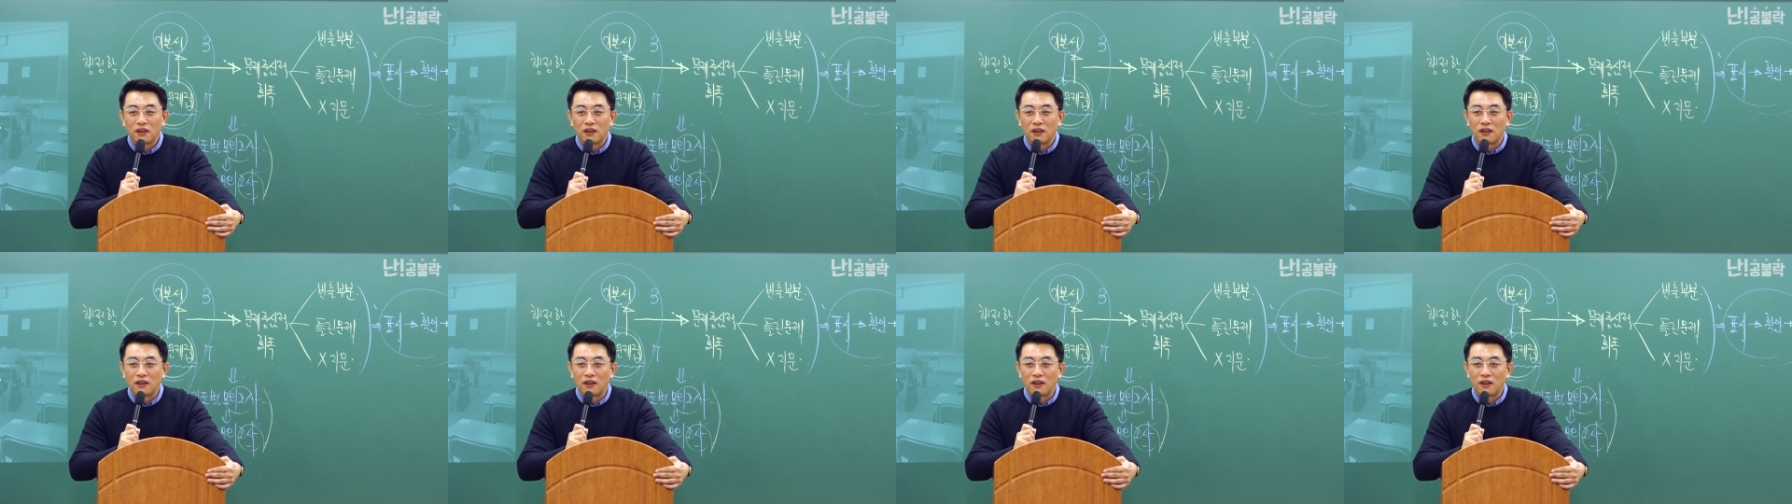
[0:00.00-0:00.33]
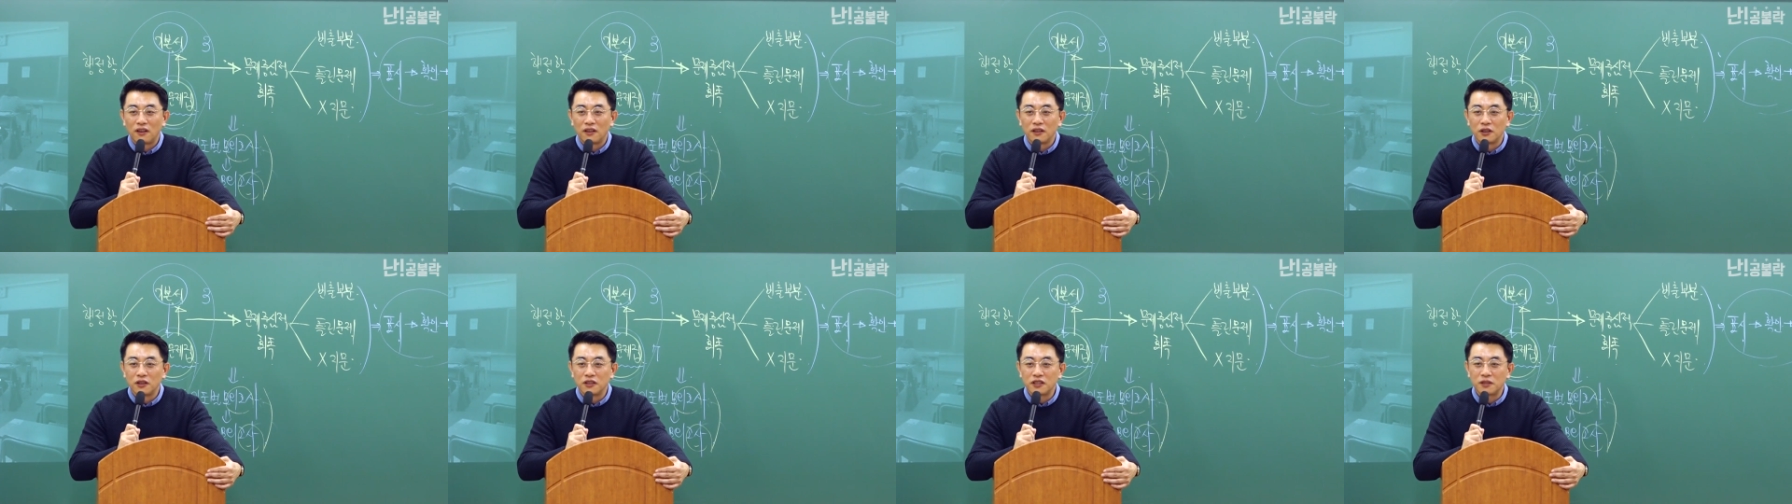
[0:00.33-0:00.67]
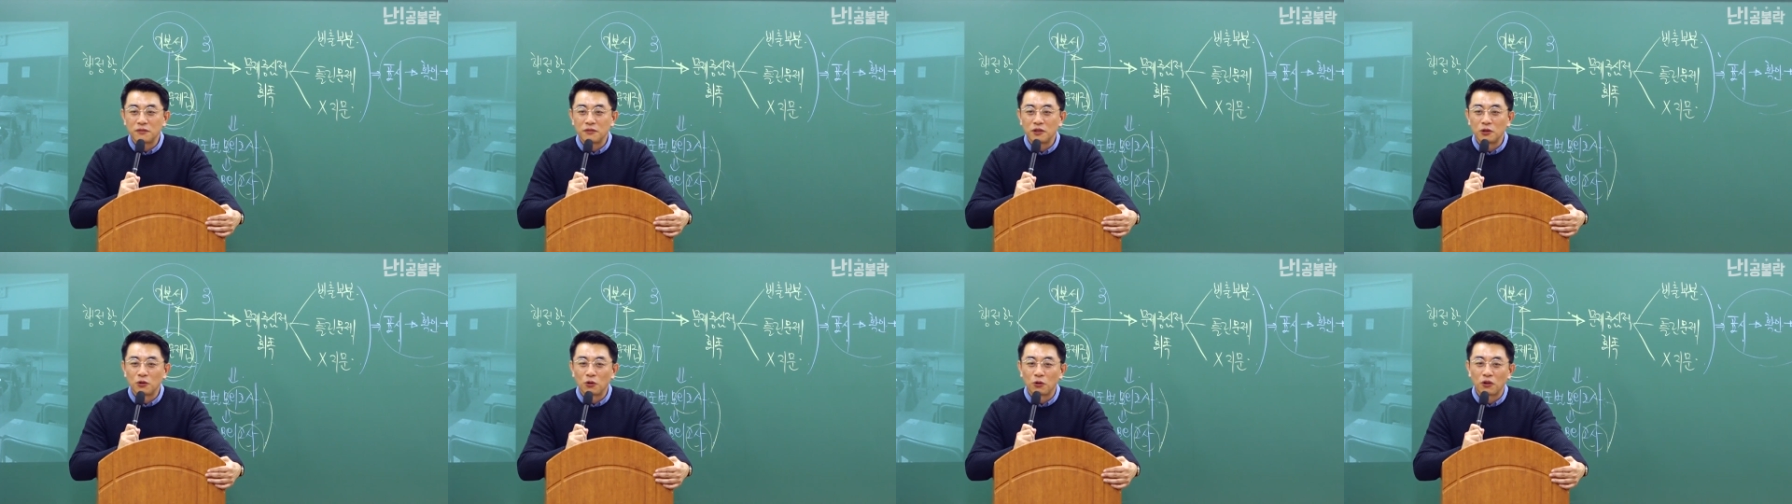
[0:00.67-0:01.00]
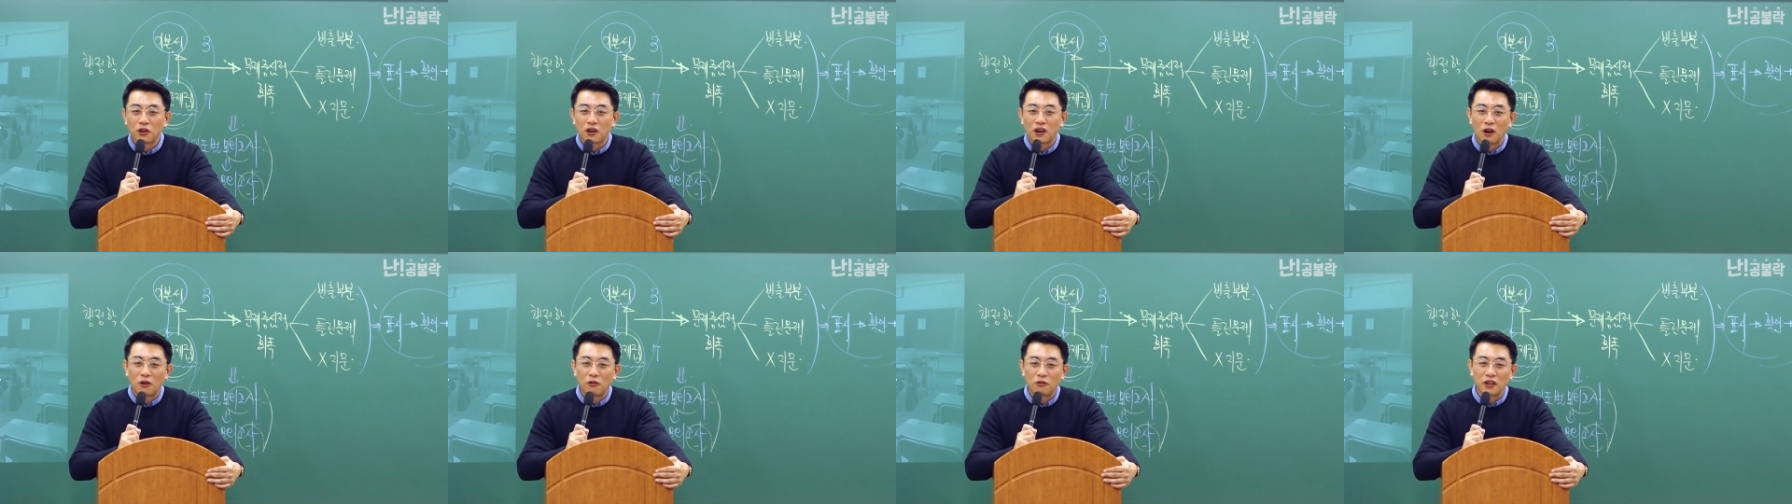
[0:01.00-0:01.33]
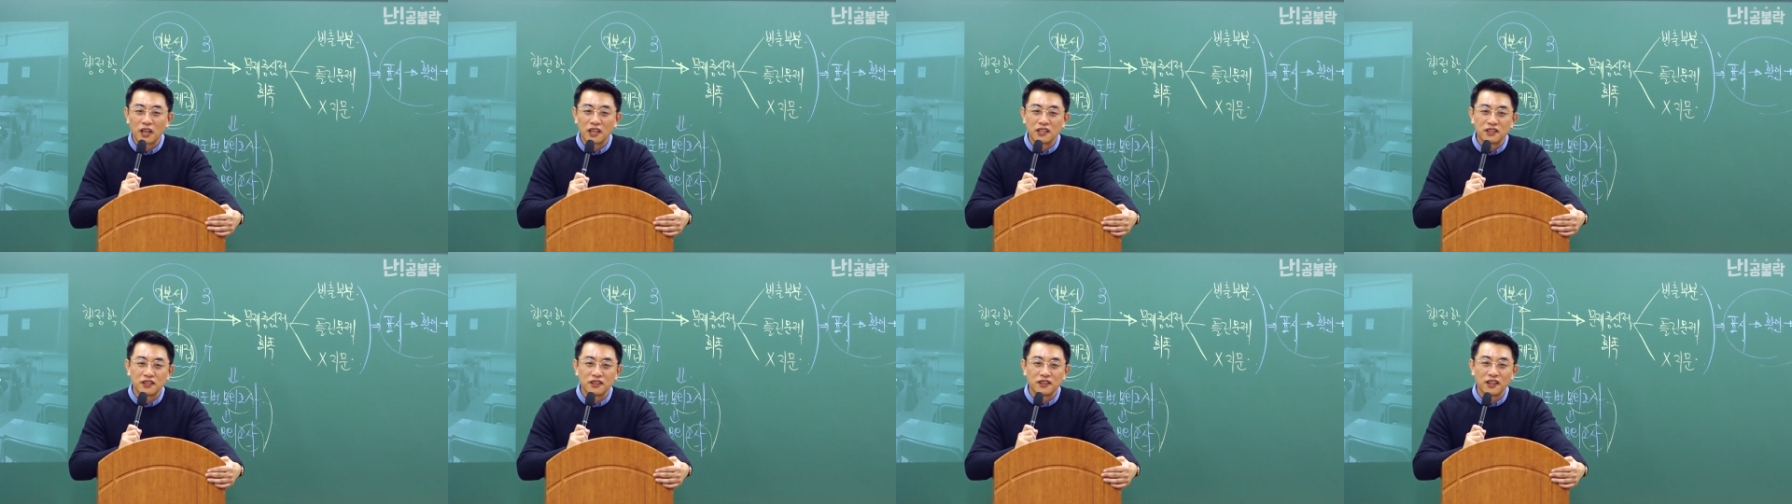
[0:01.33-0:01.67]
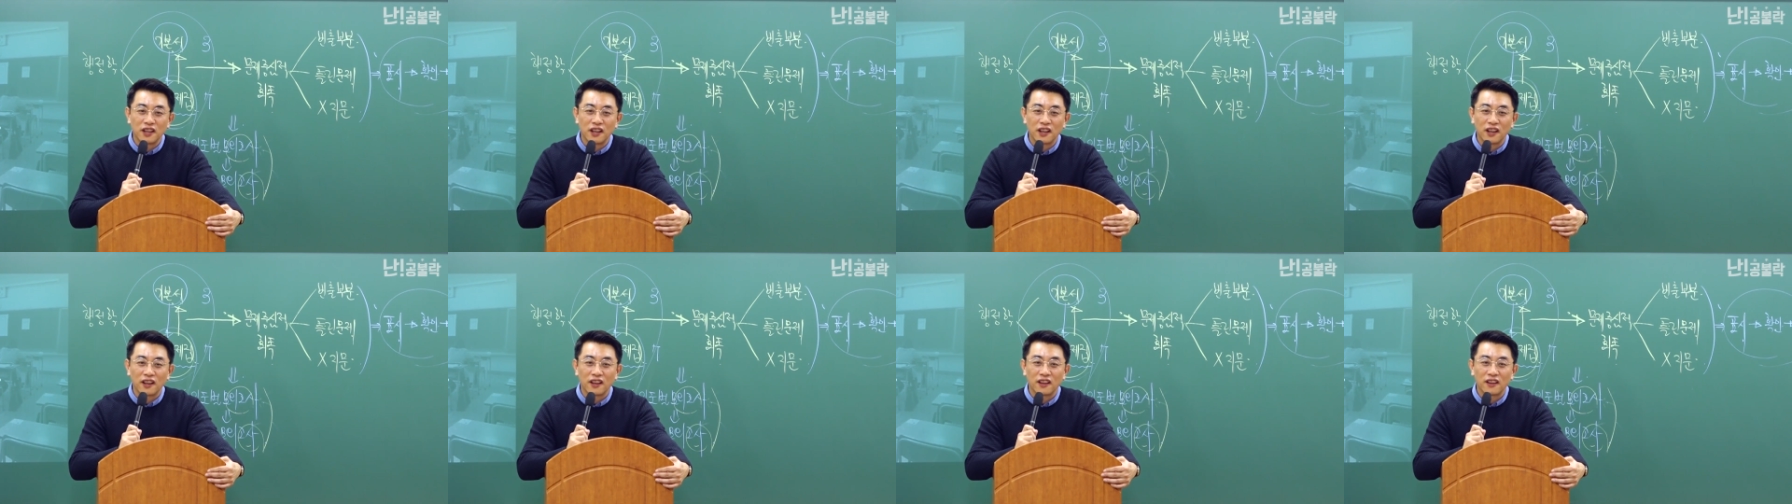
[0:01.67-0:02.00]
어, 열심히 노력하고
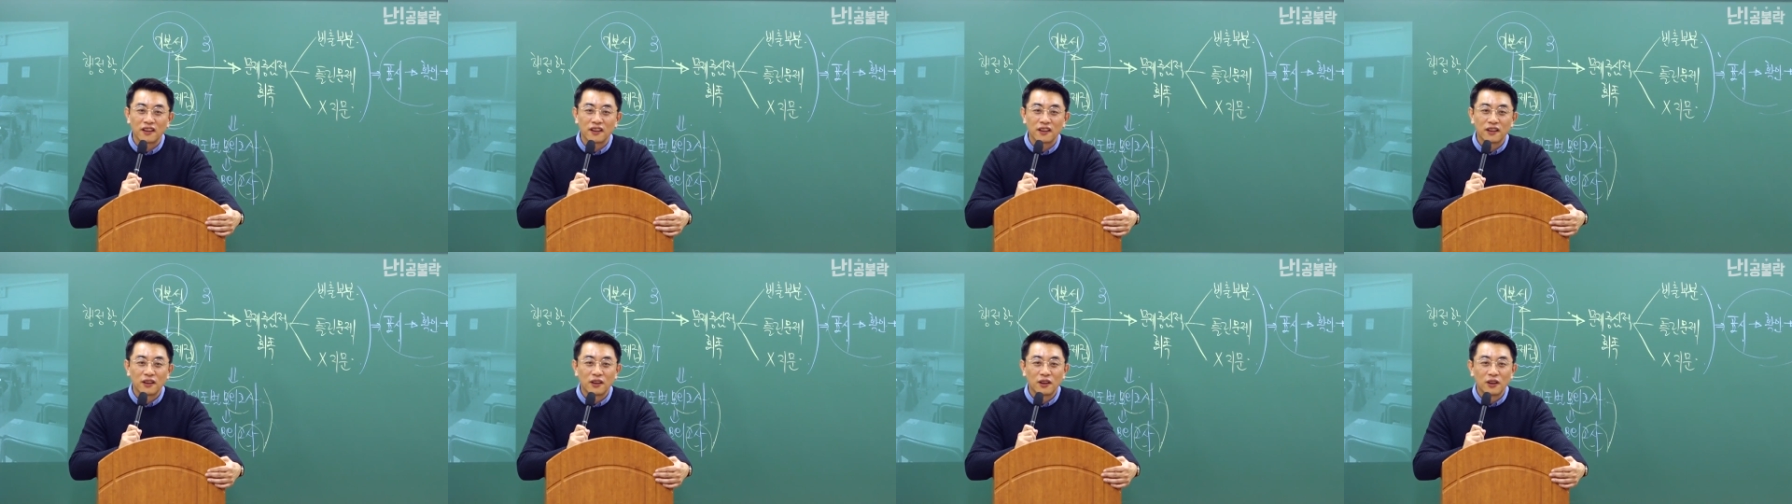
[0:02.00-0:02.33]
계신데